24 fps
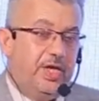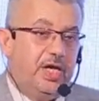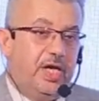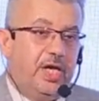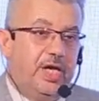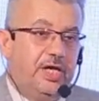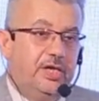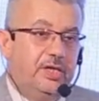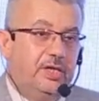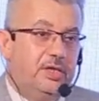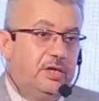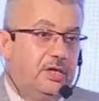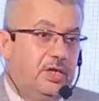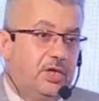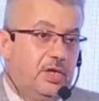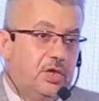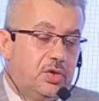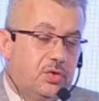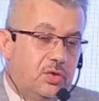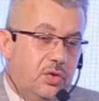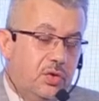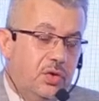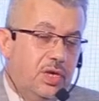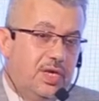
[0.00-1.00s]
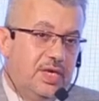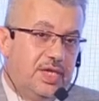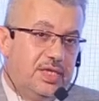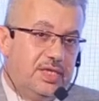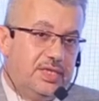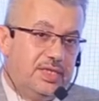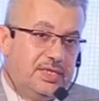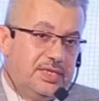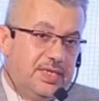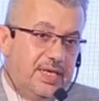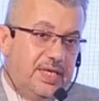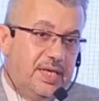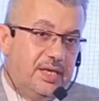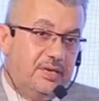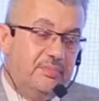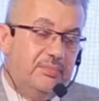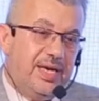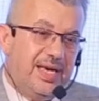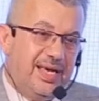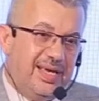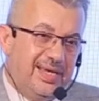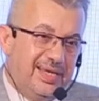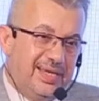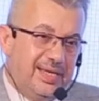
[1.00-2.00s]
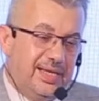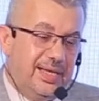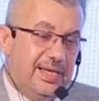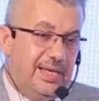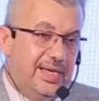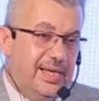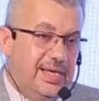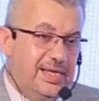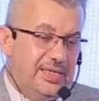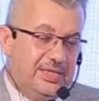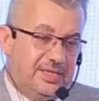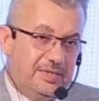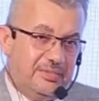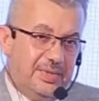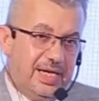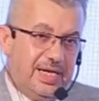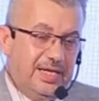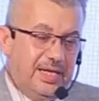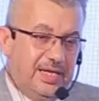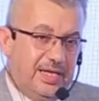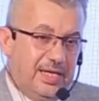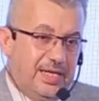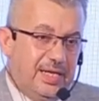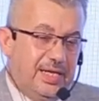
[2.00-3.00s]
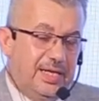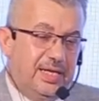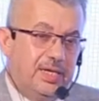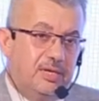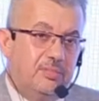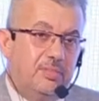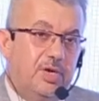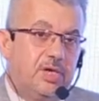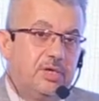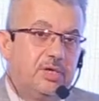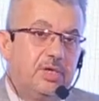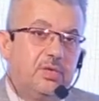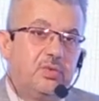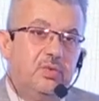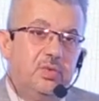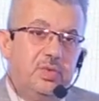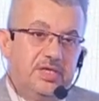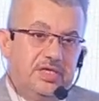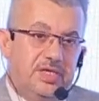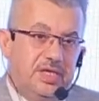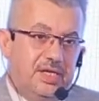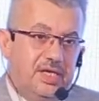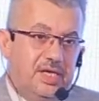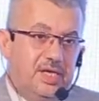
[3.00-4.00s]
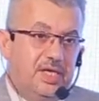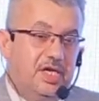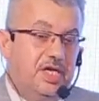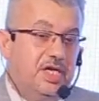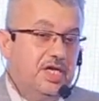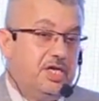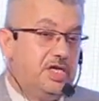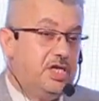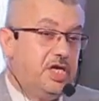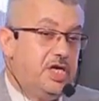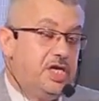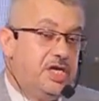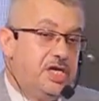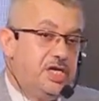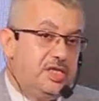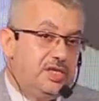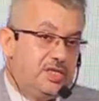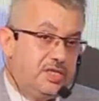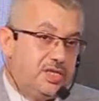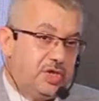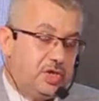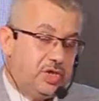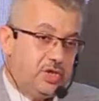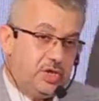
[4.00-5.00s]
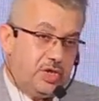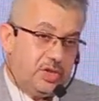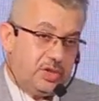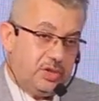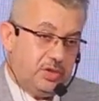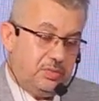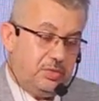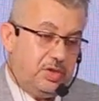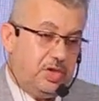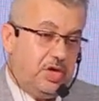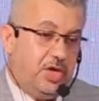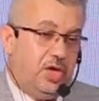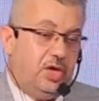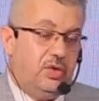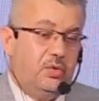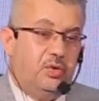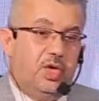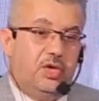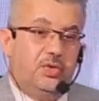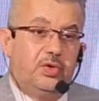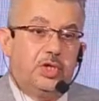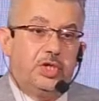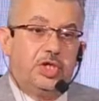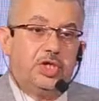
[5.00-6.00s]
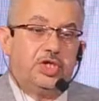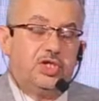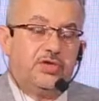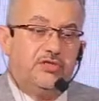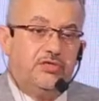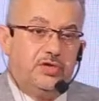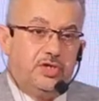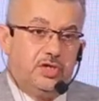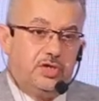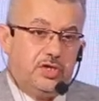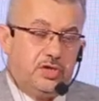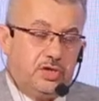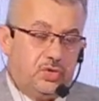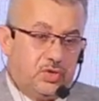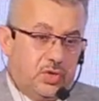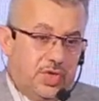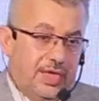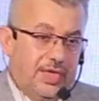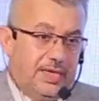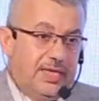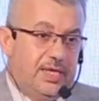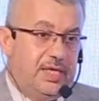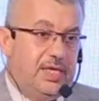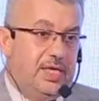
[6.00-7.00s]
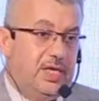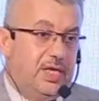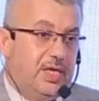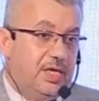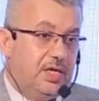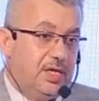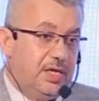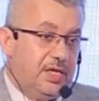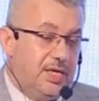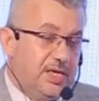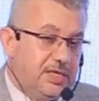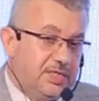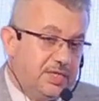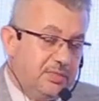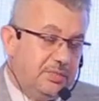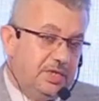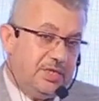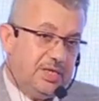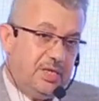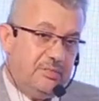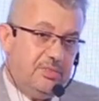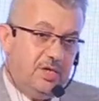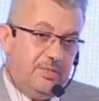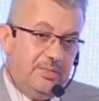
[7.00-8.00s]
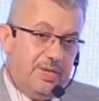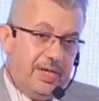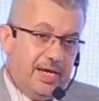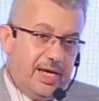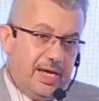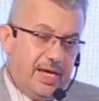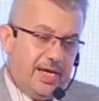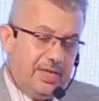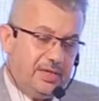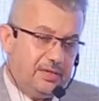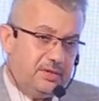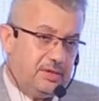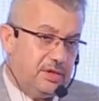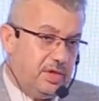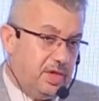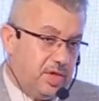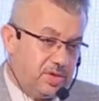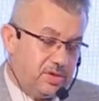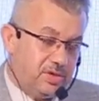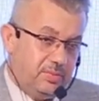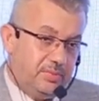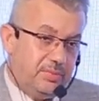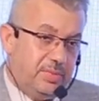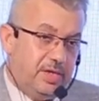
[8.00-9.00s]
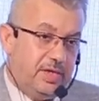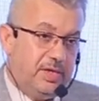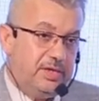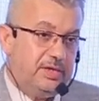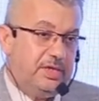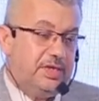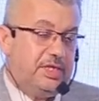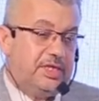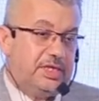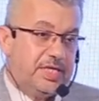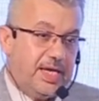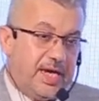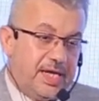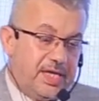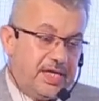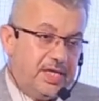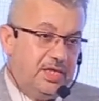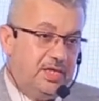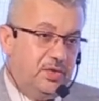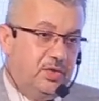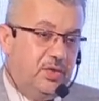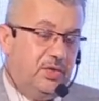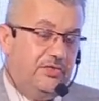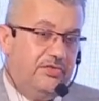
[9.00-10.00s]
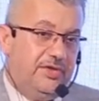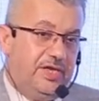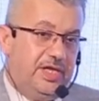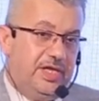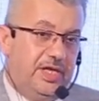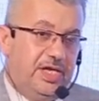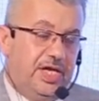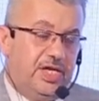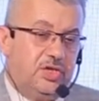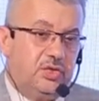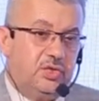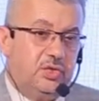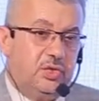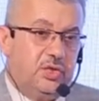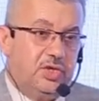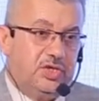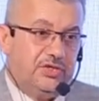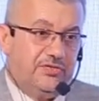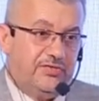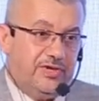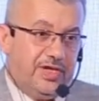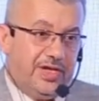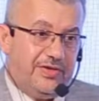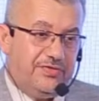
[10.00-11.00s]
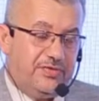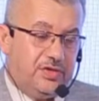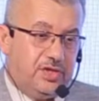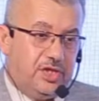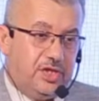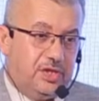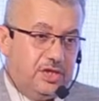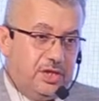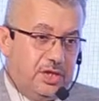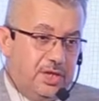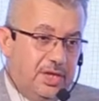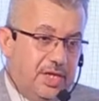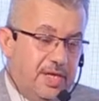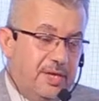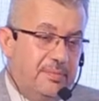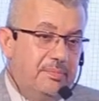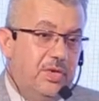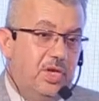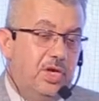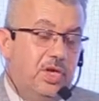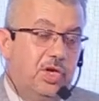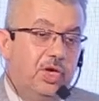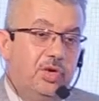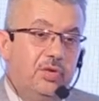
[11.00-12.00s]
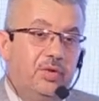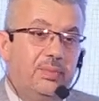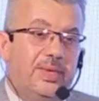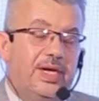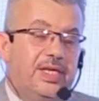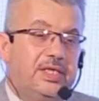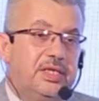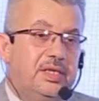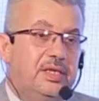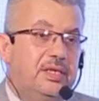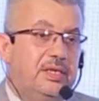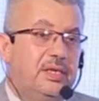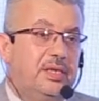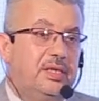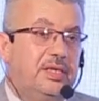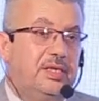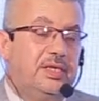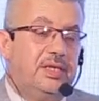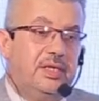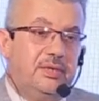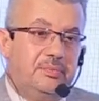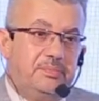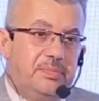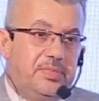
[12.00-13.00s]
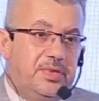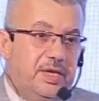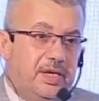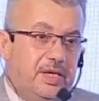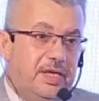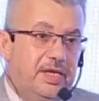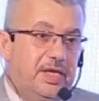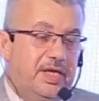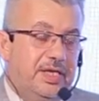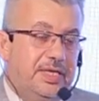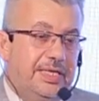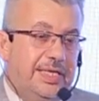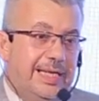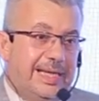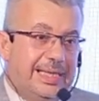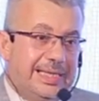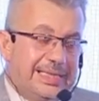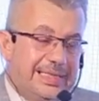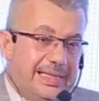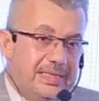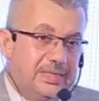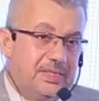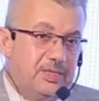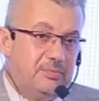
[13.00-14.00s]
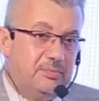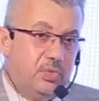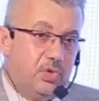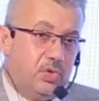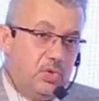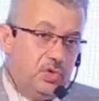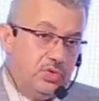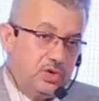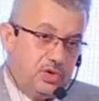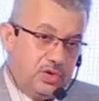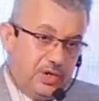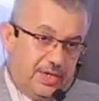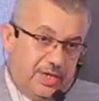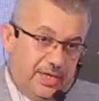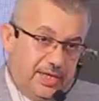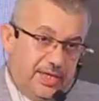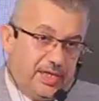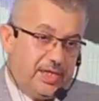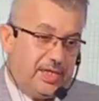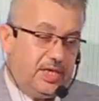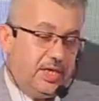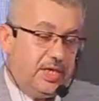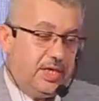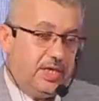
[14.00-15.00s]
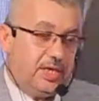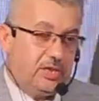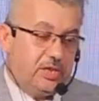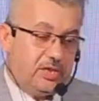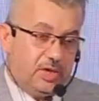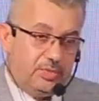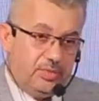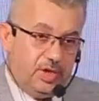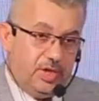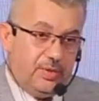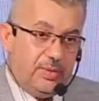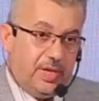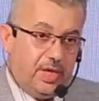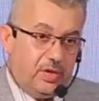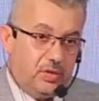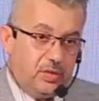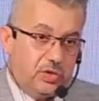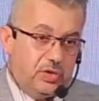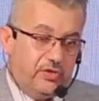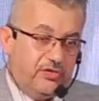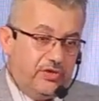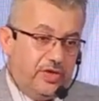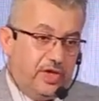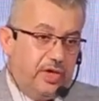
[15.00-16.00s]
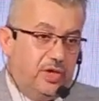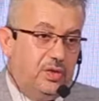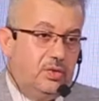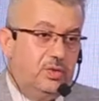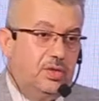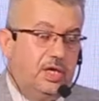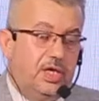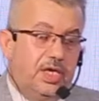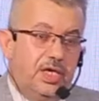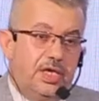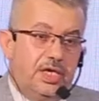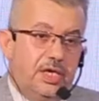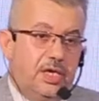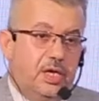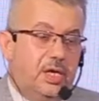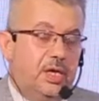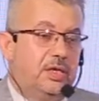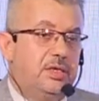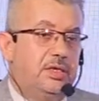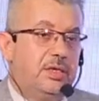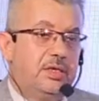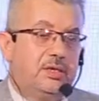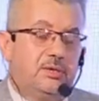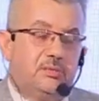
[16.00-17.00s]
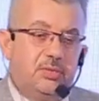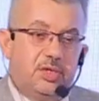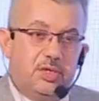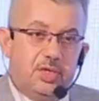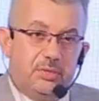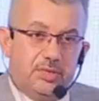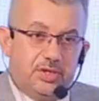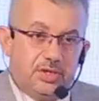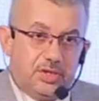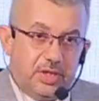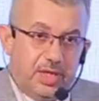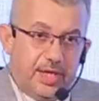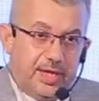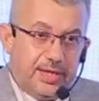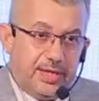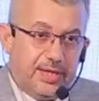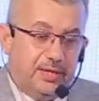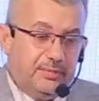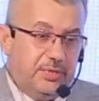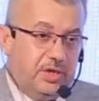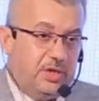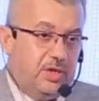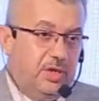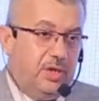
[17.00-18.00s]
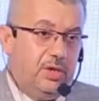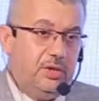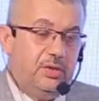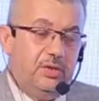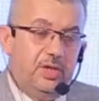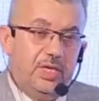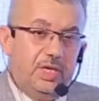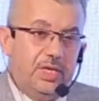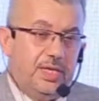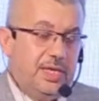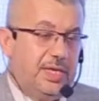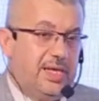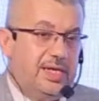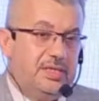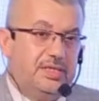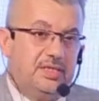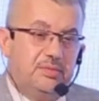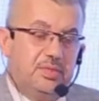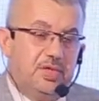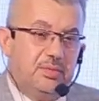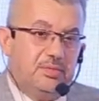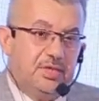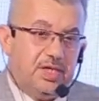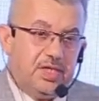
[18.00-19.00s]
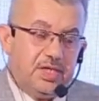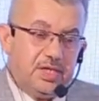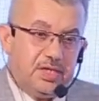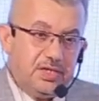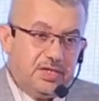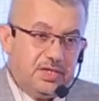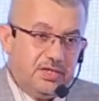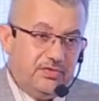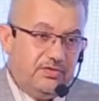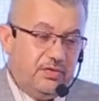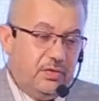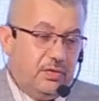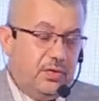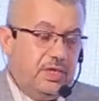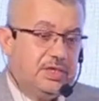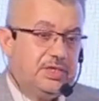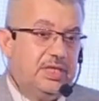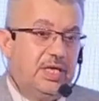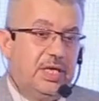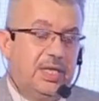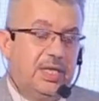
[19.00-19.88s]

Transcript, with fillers: ان كل انسان بالغ لازم على الاقل مره كل سنه يقيس الضغط بتاعه ولو اكتشف ان ضغطه عالي لازم يتابع من احد الاطباء يتاكد ان هو فعلا عنده ارتفاع في ضغط الدم وبعد كده يبدا يلتزم بخطه العلاج اللي الطبيب هيوصفها له يغير من نمط الحياه بتاعه لازم يبدا يخس في الوزن